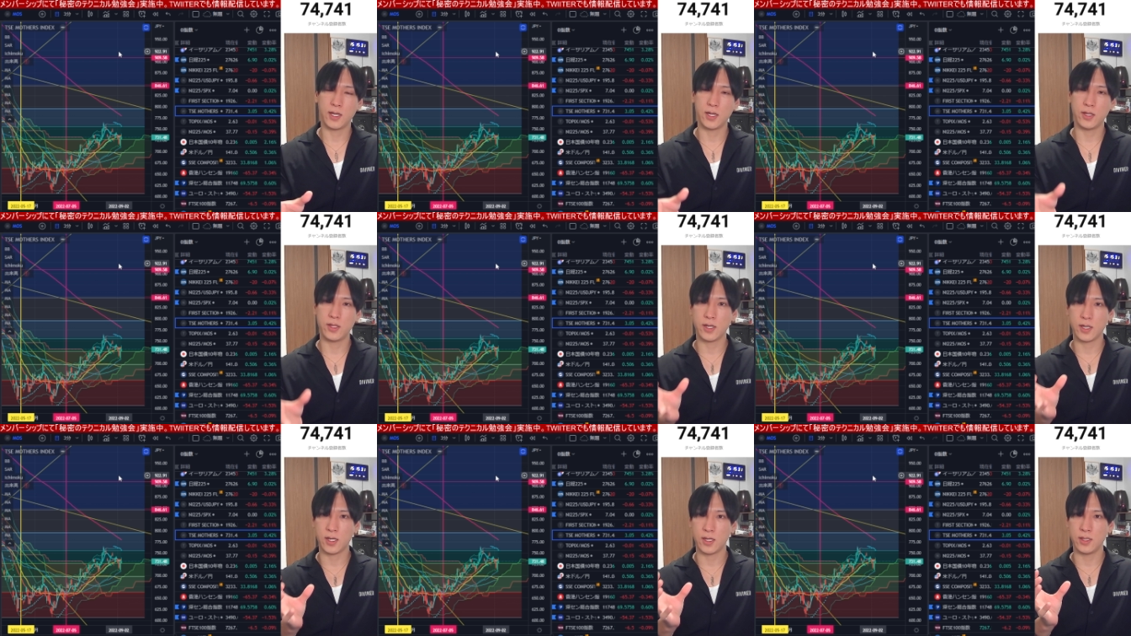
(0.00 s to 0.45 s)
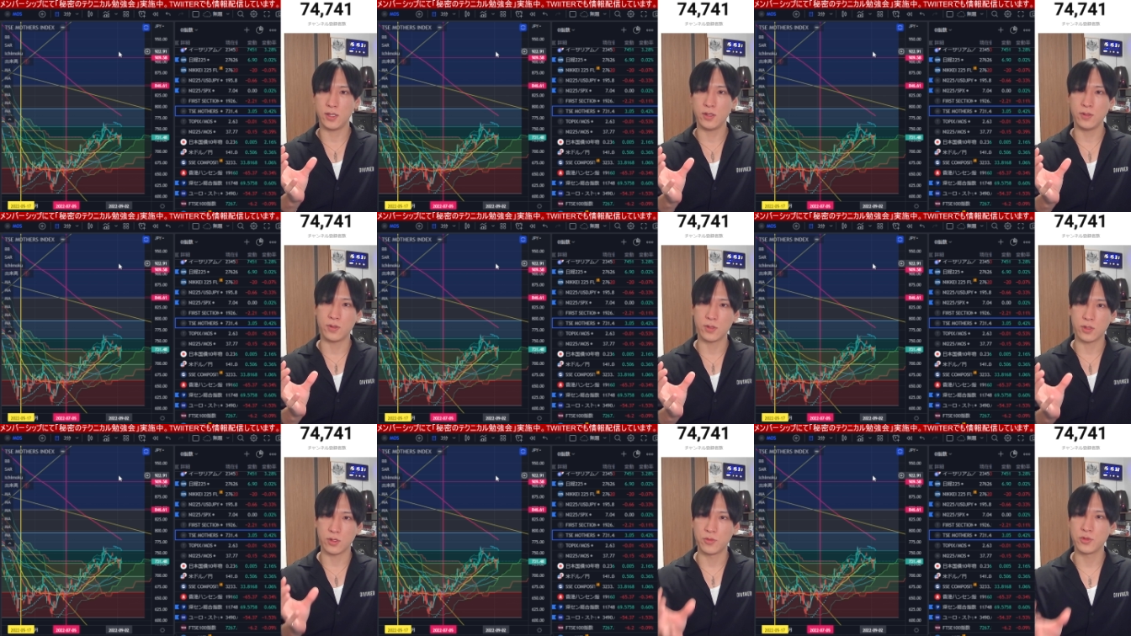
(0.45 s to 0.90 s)
なか値動
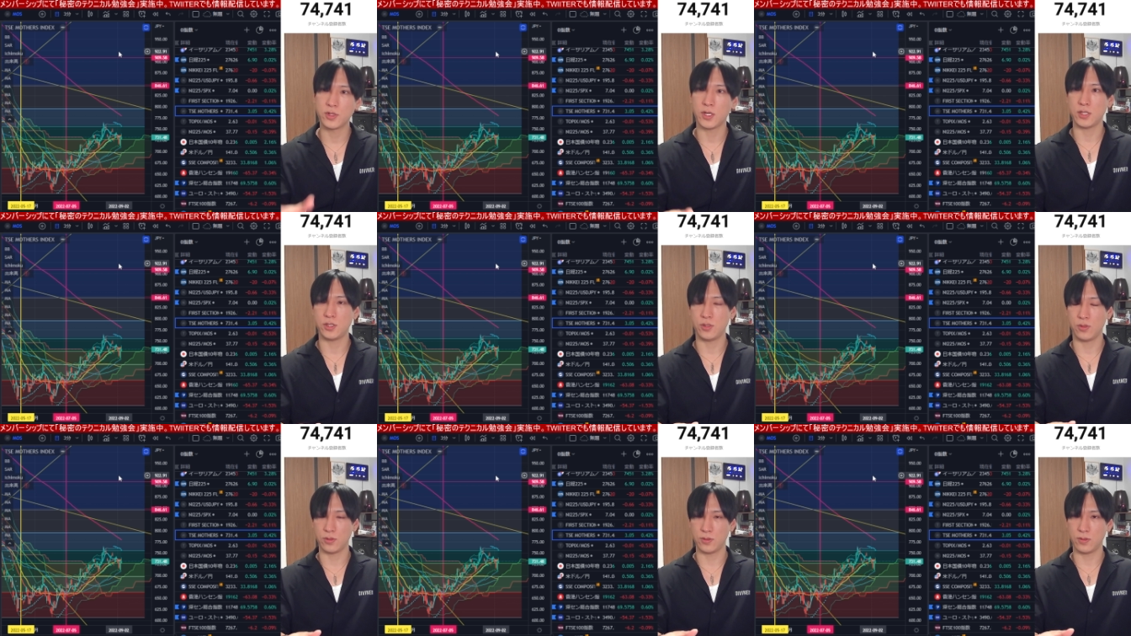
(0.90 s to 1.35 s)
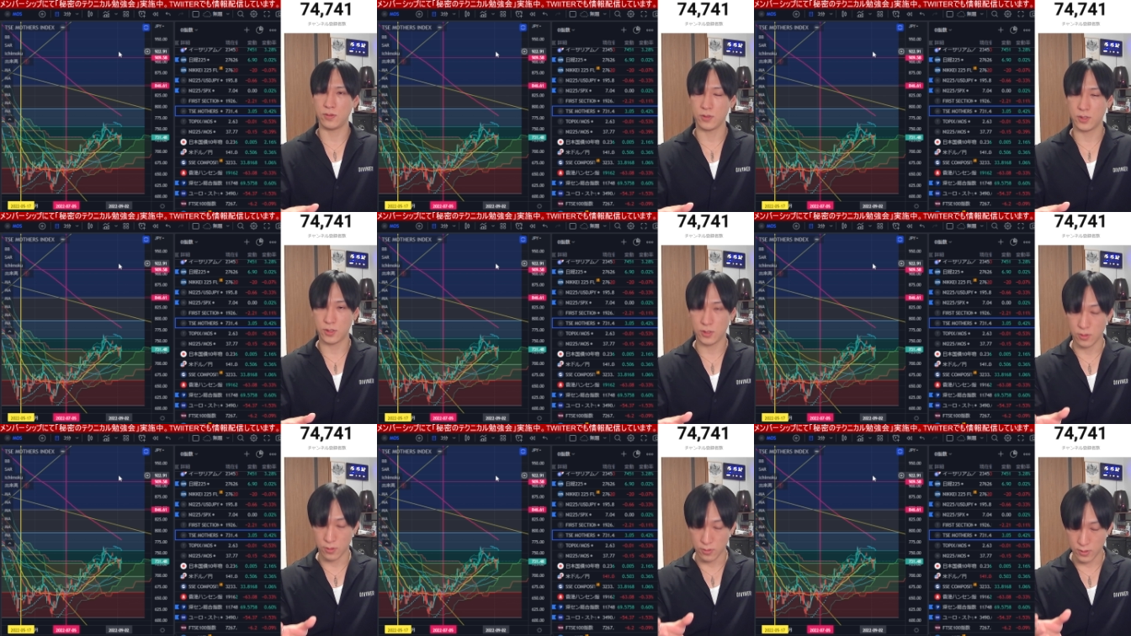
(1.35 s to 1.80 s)
き重たい状
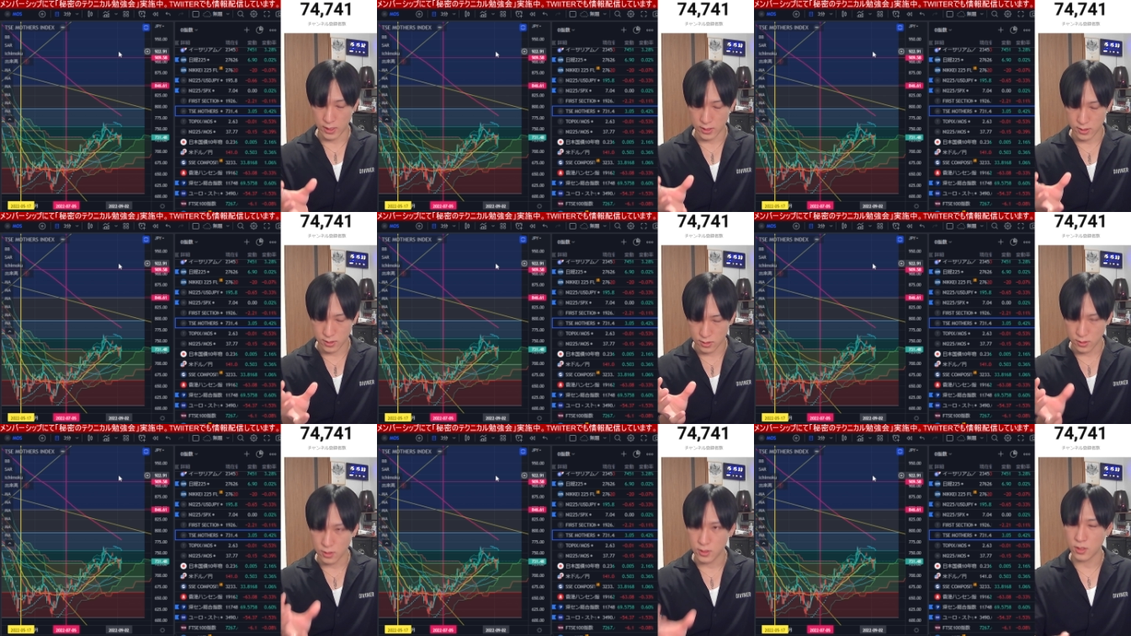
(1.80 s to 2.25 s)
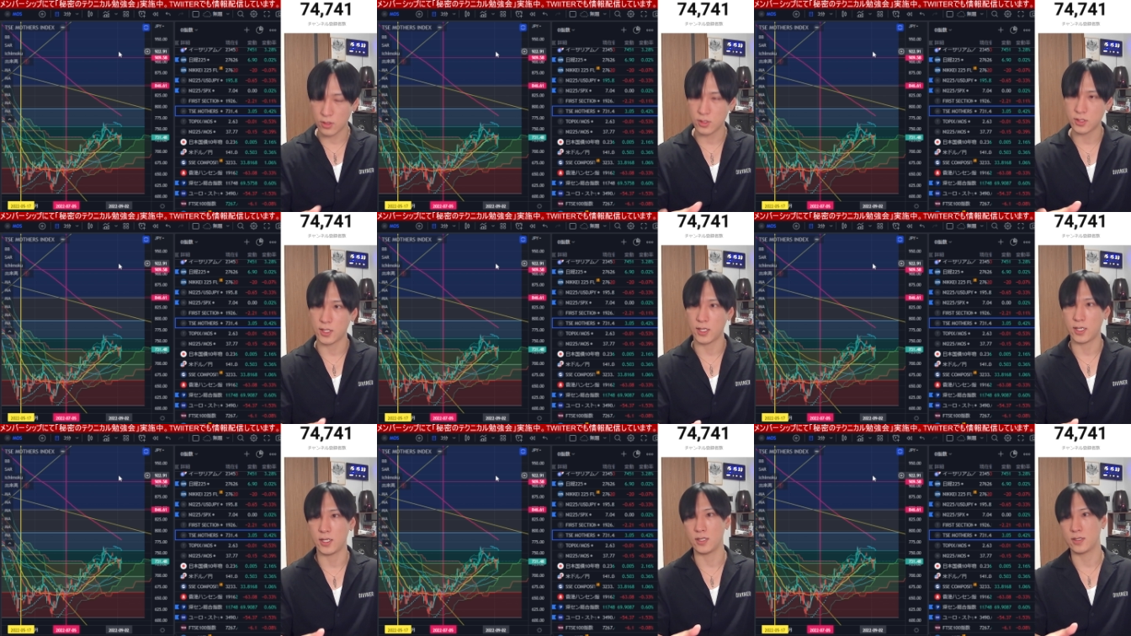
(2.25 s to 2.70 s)
況が続いてるじゃ
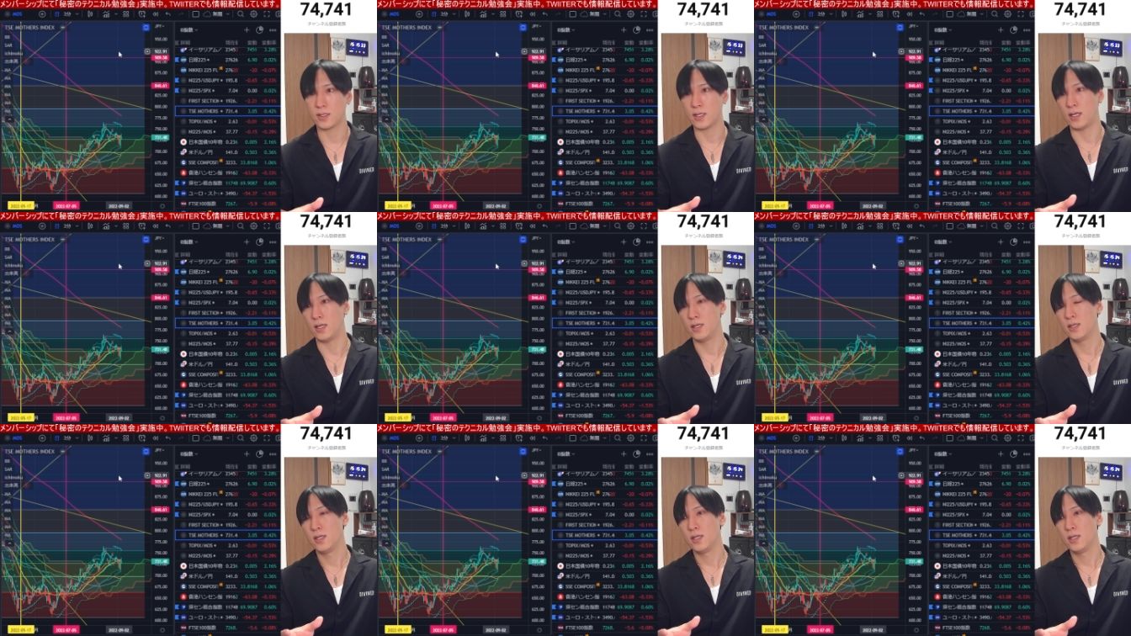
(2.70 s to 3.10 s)
ないですか。